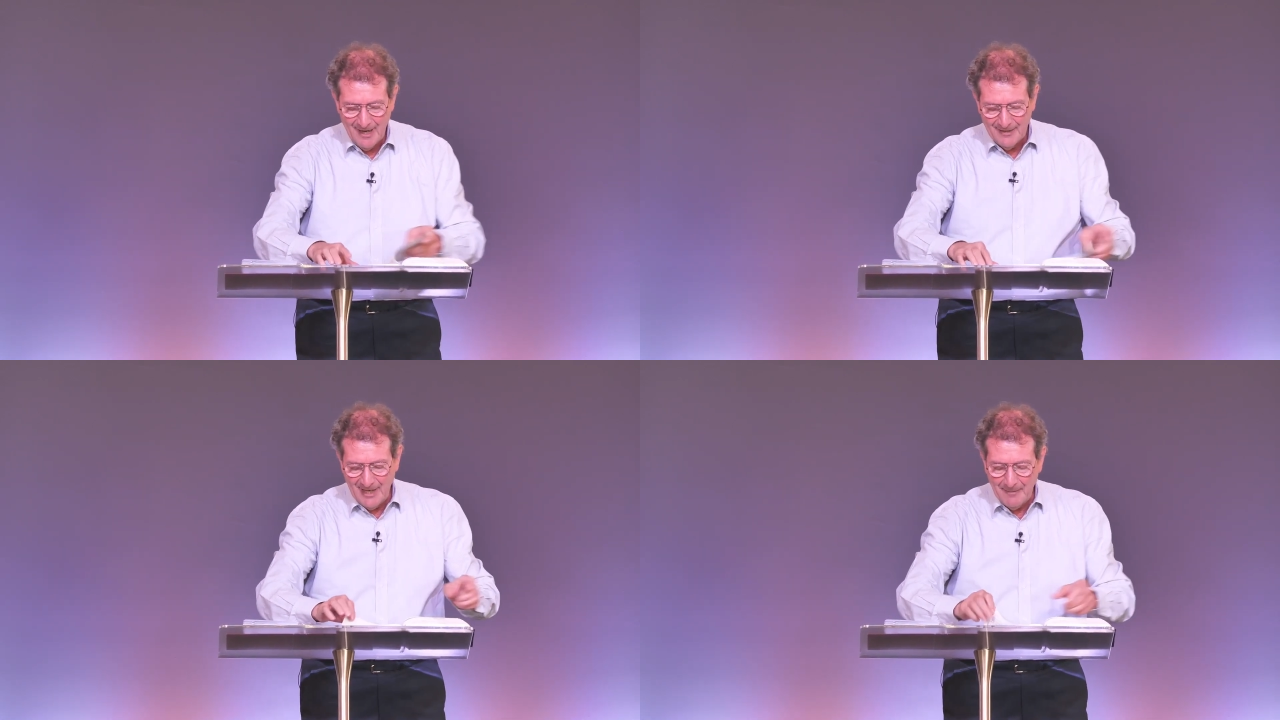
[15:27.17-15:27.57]

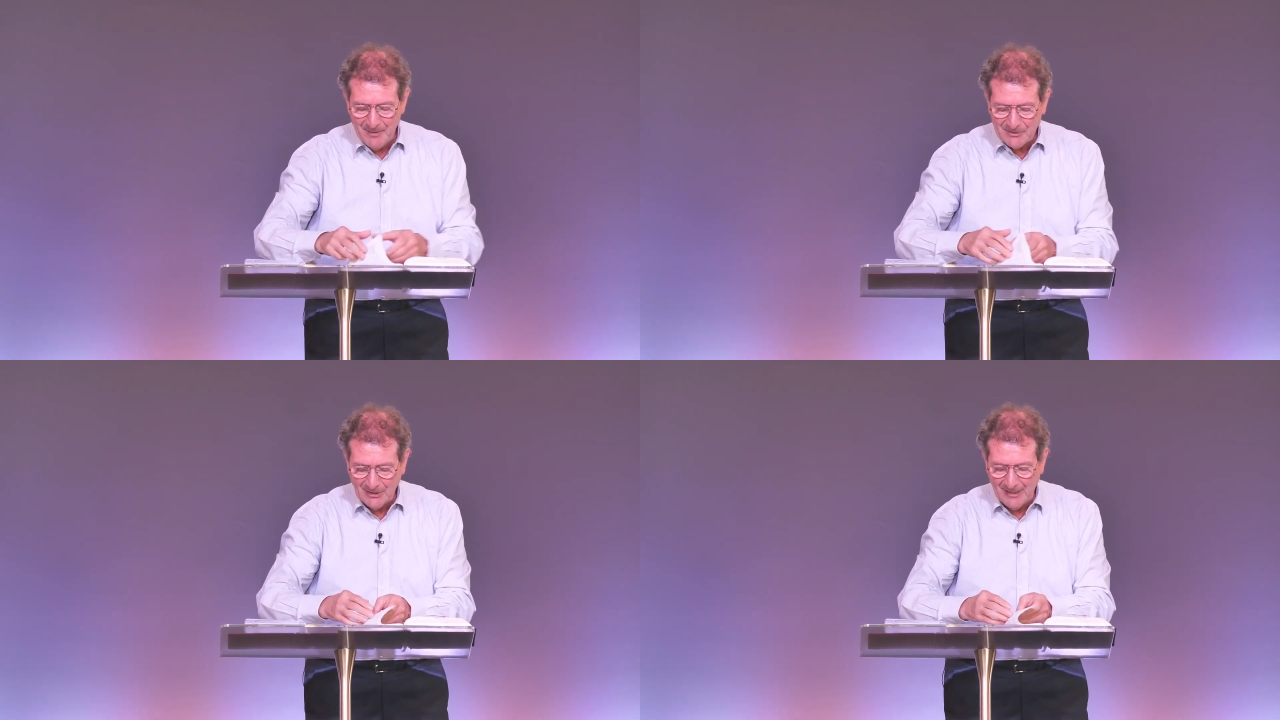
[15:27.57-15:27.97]

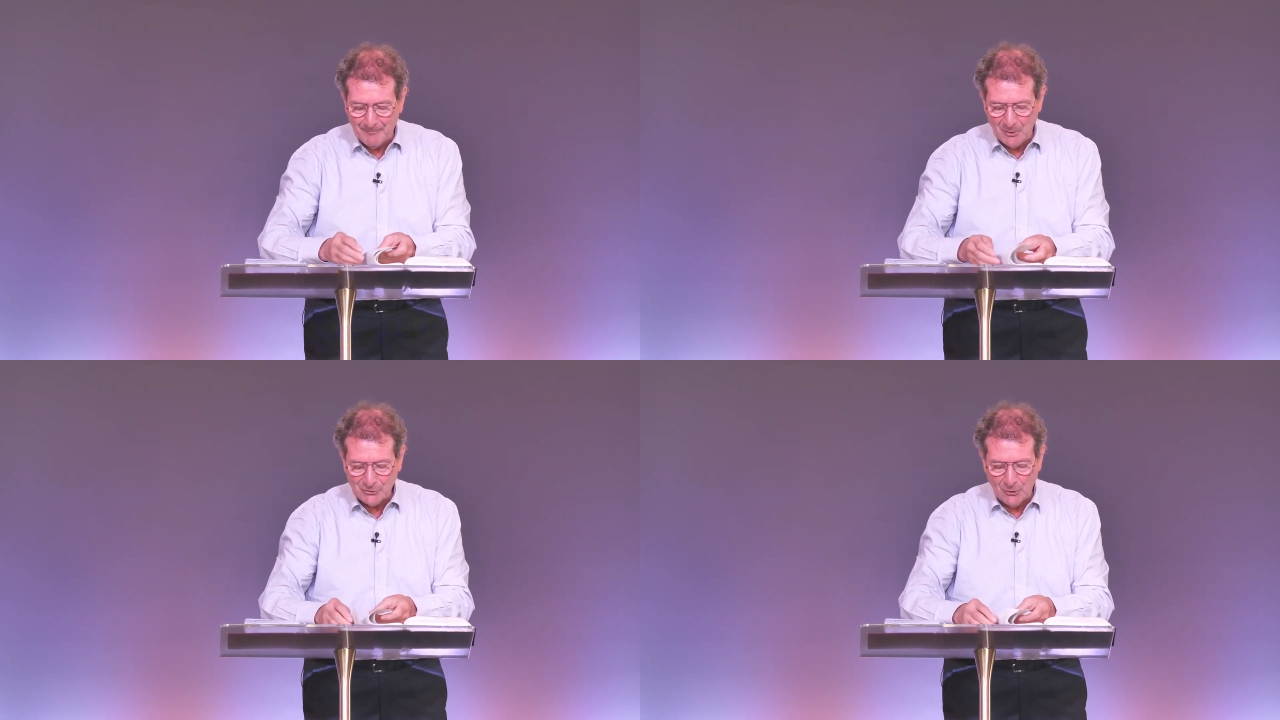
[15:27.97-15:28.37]
nell'epistola
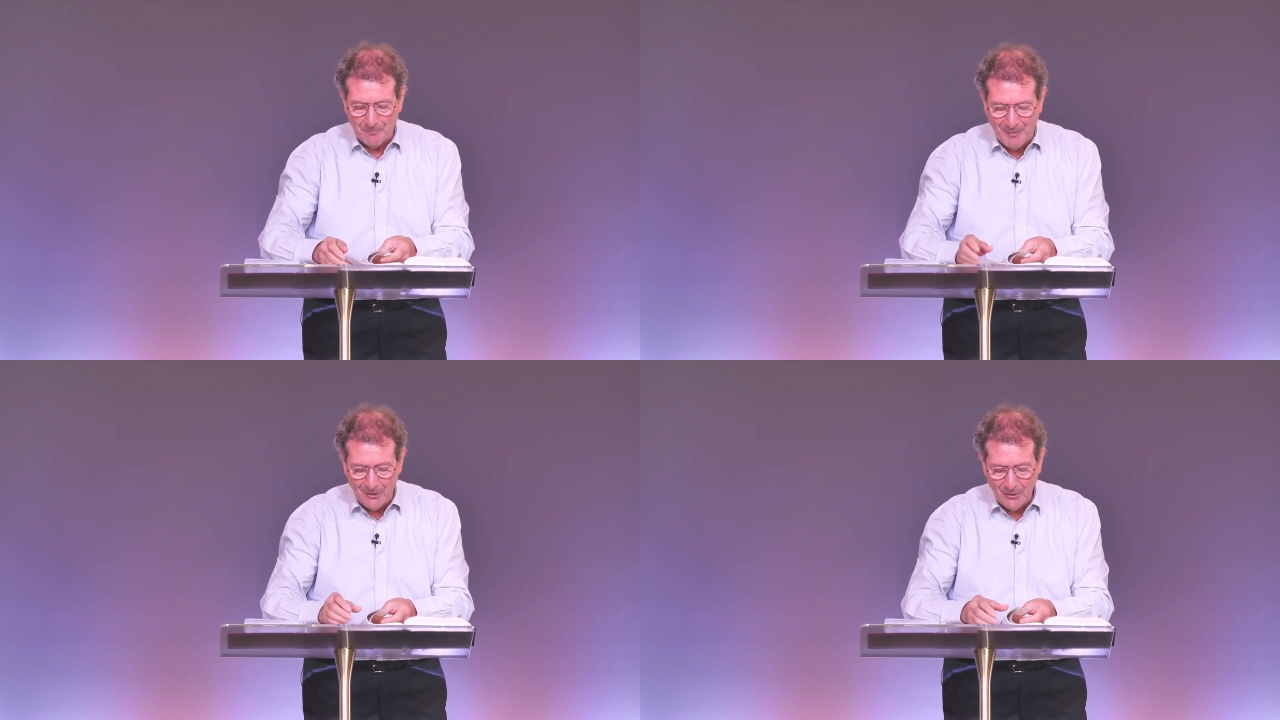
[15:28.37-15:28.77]
dell'Apostolo
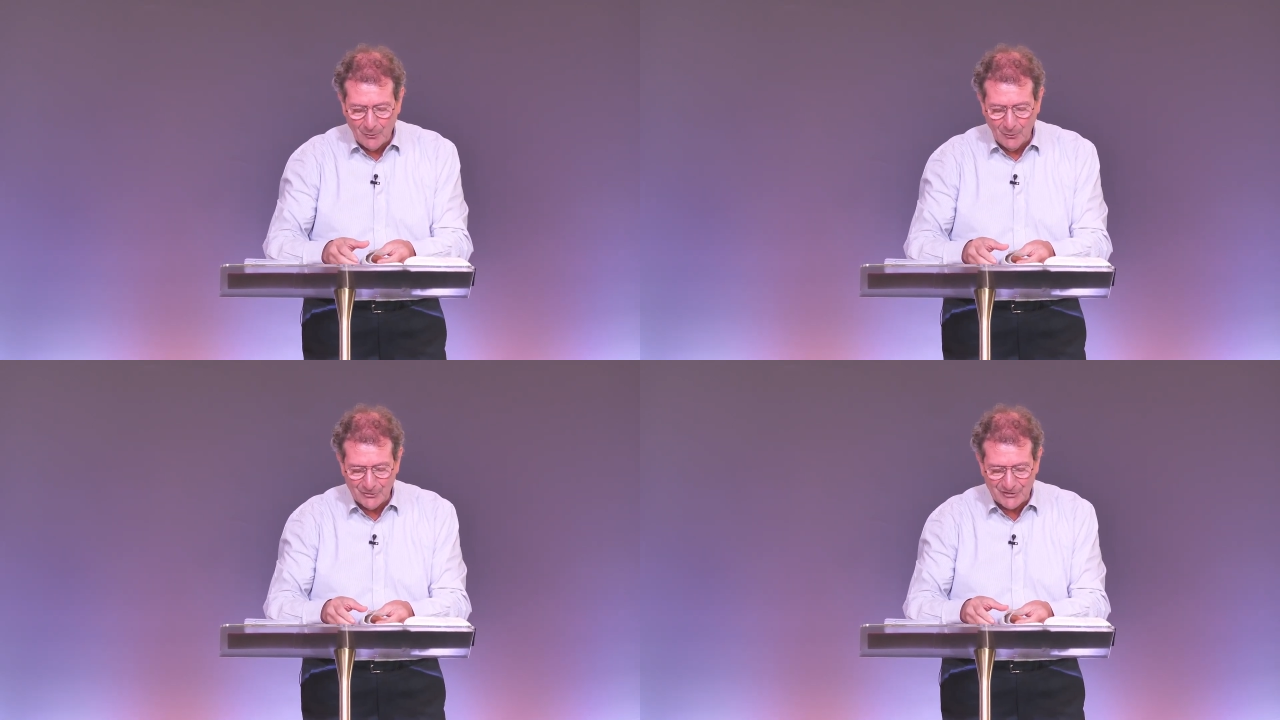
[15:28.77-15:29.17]
Paolo ai
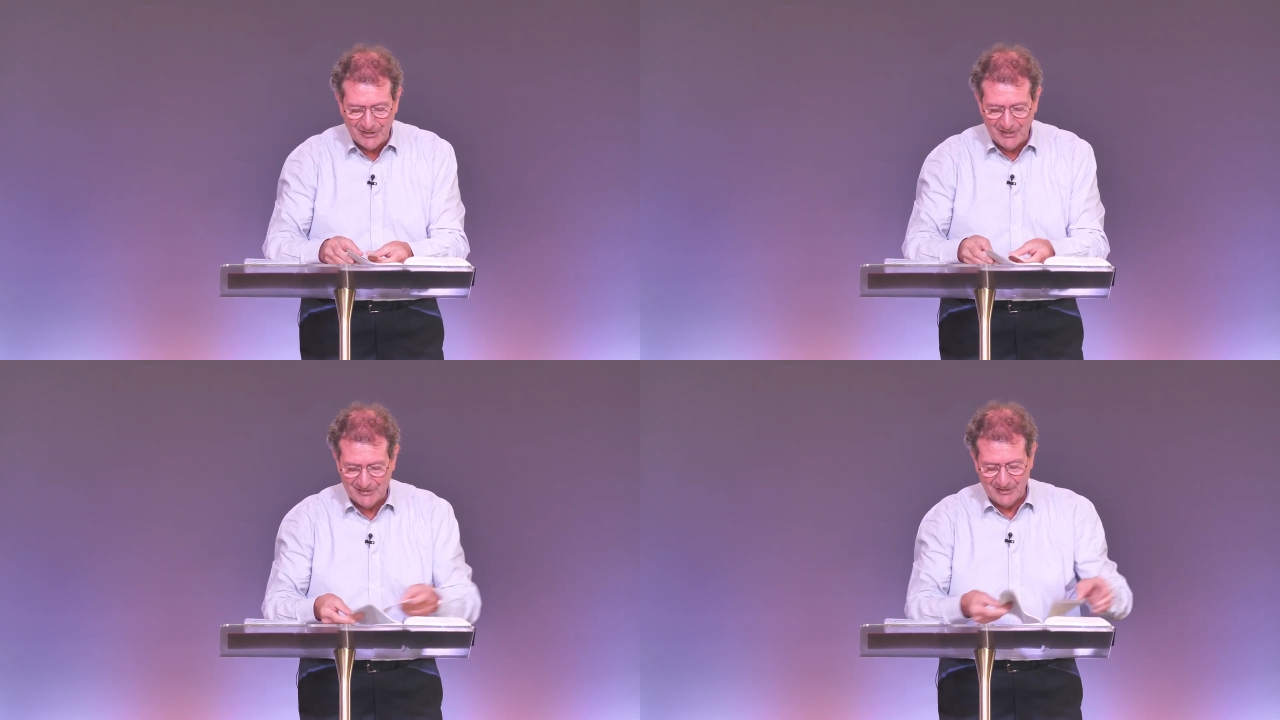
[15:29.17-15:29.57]

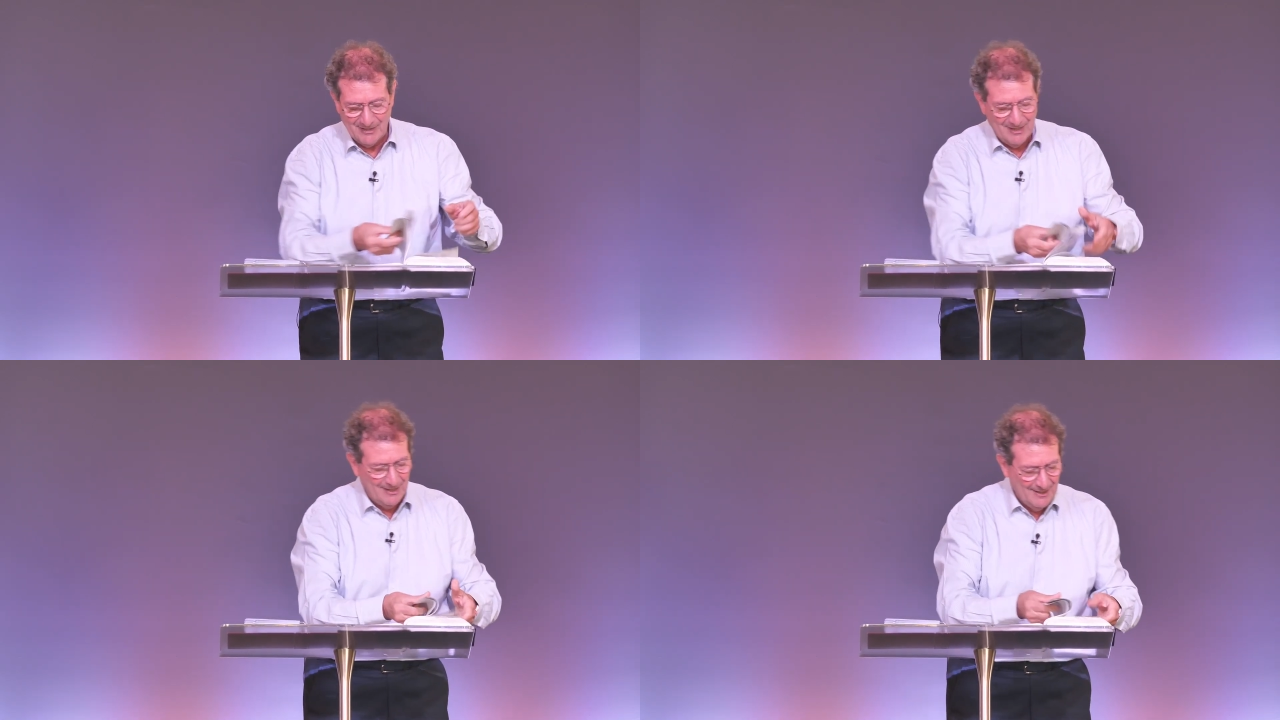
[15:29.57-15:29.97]
Colossesi.